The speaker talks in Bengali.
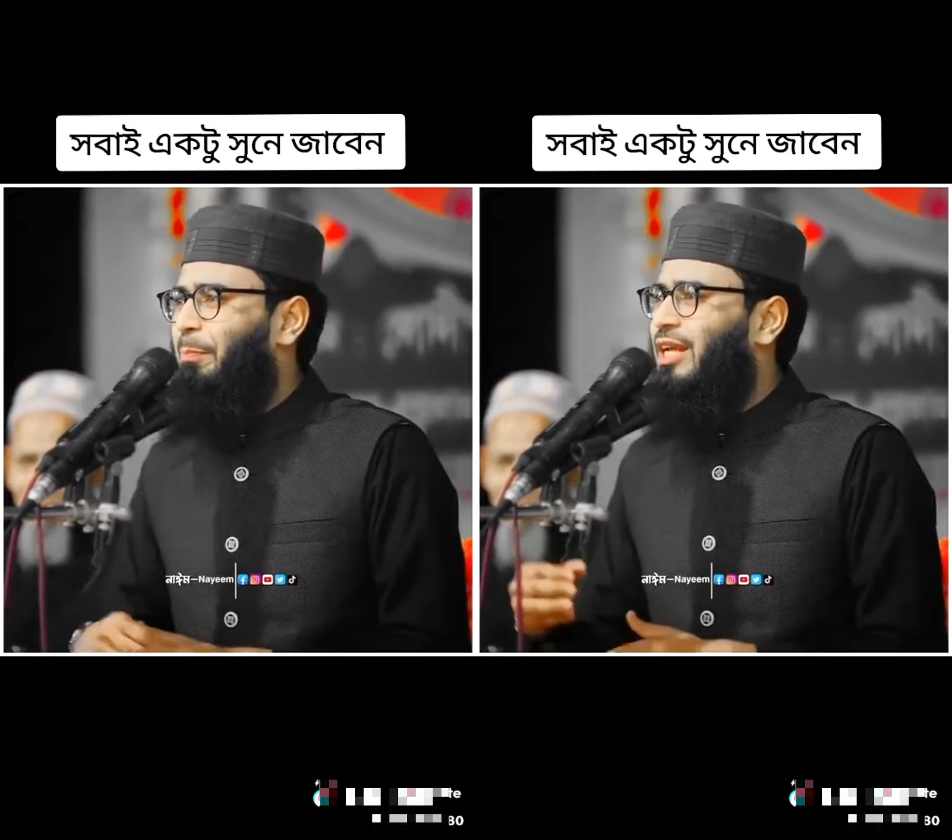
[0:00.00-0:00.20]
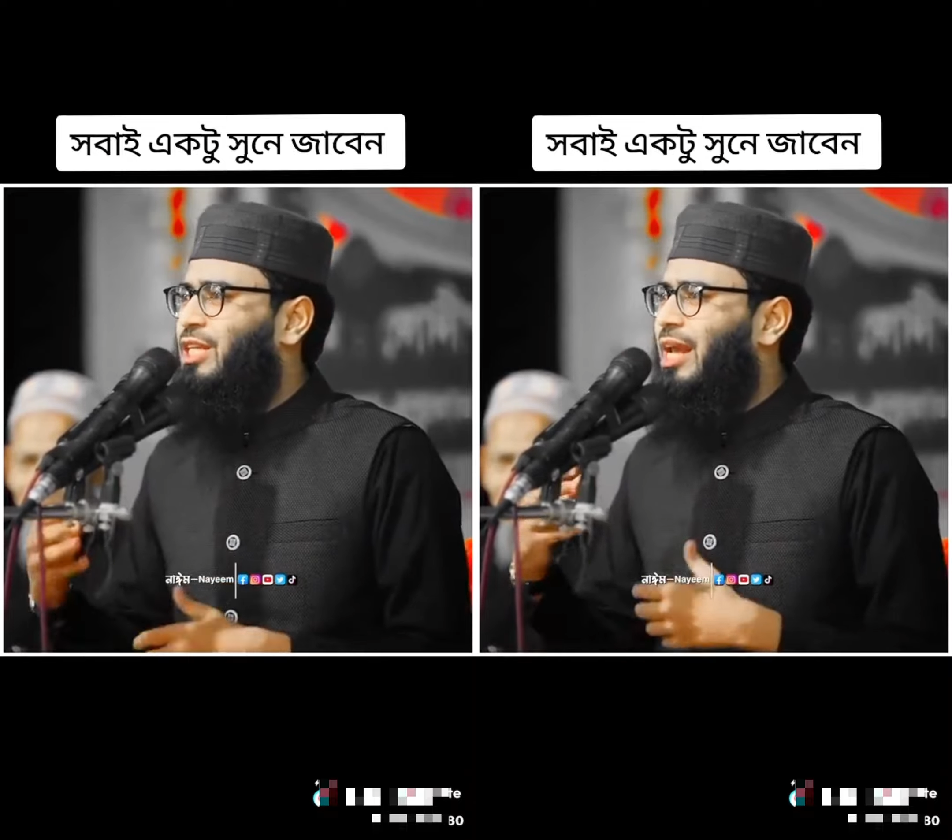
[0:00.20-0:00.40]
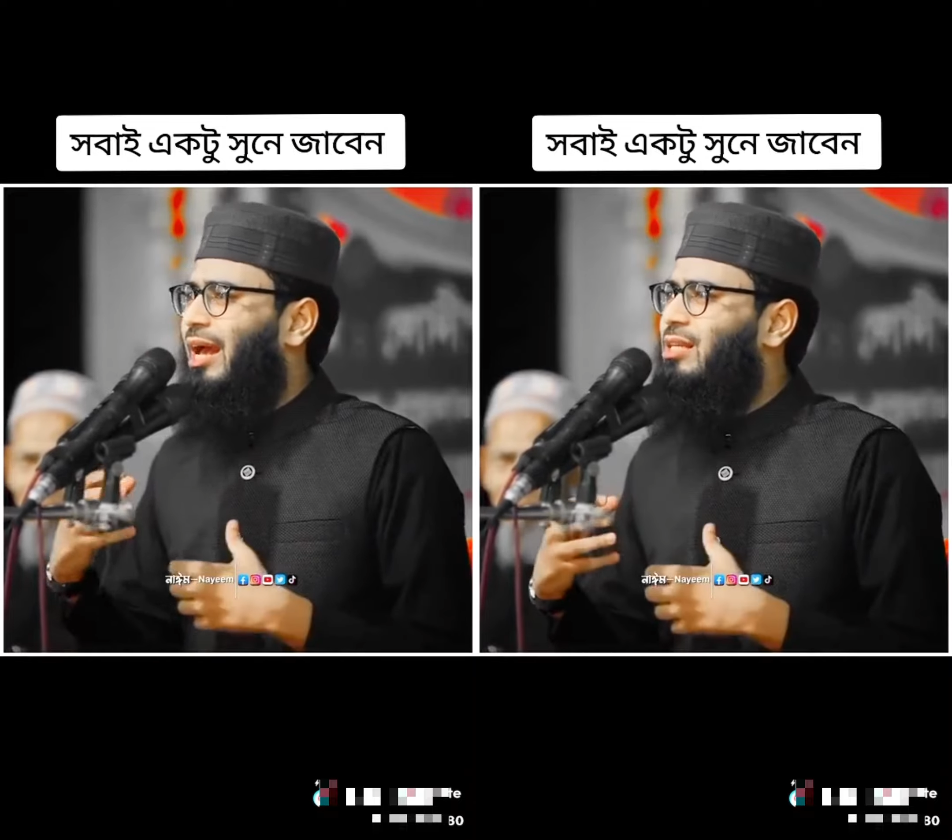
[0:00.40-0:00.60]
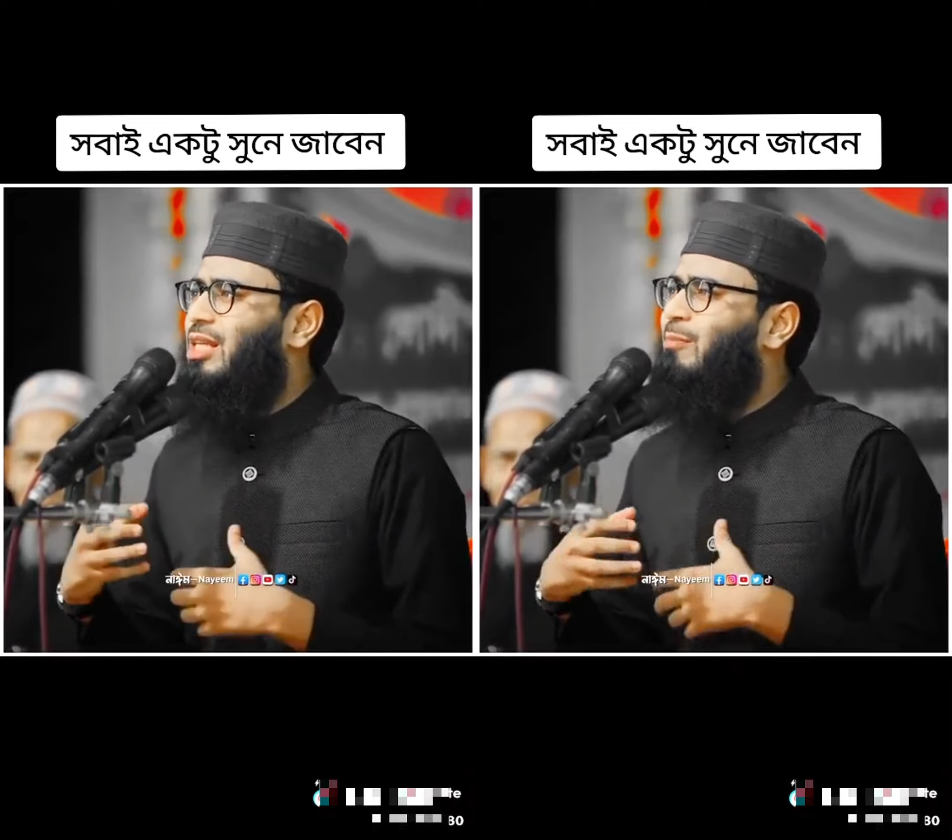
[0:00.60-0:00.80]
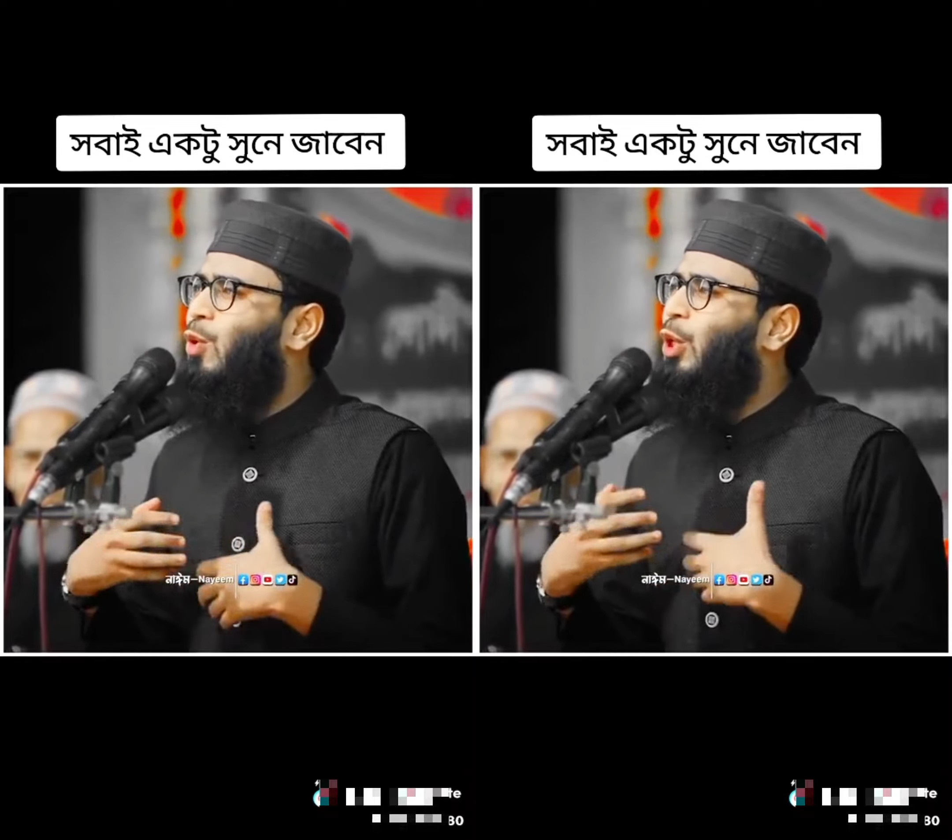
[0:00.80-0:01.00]
বাসায়
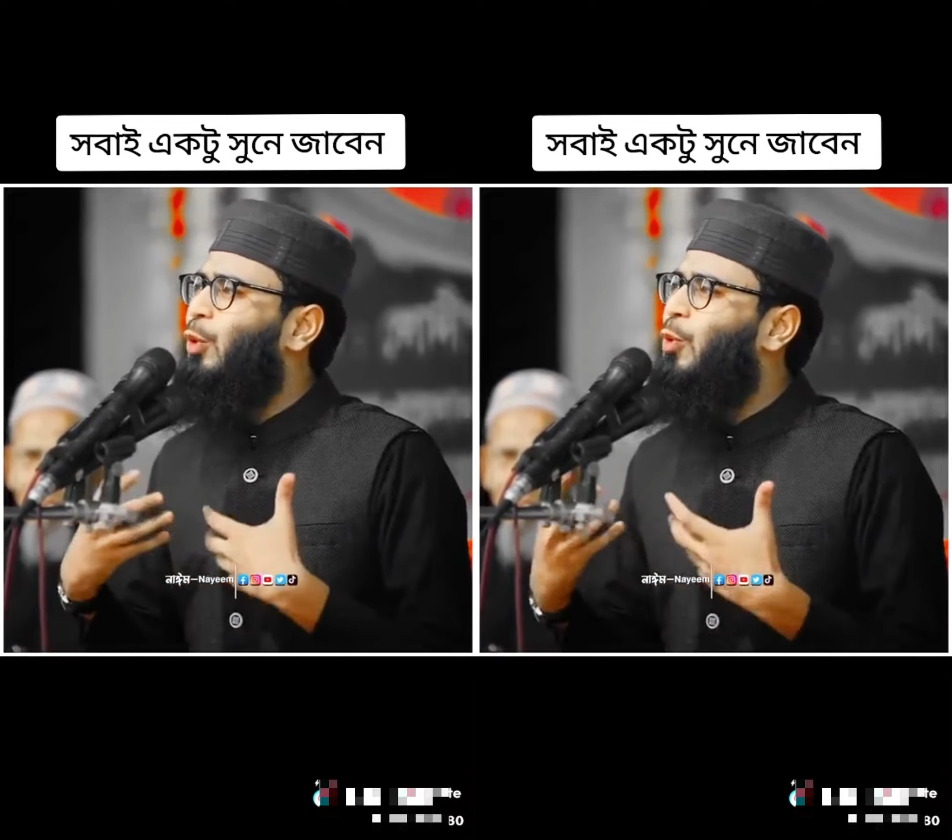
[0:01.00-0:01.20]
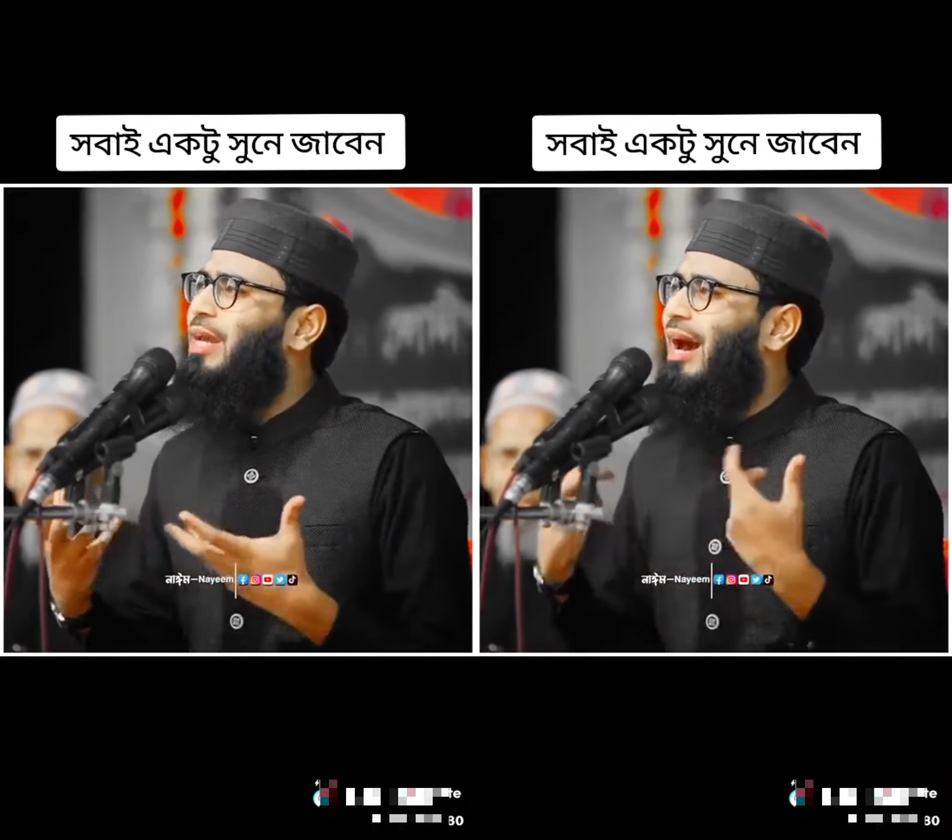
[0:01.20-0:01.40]
আসছে মনটা খুবই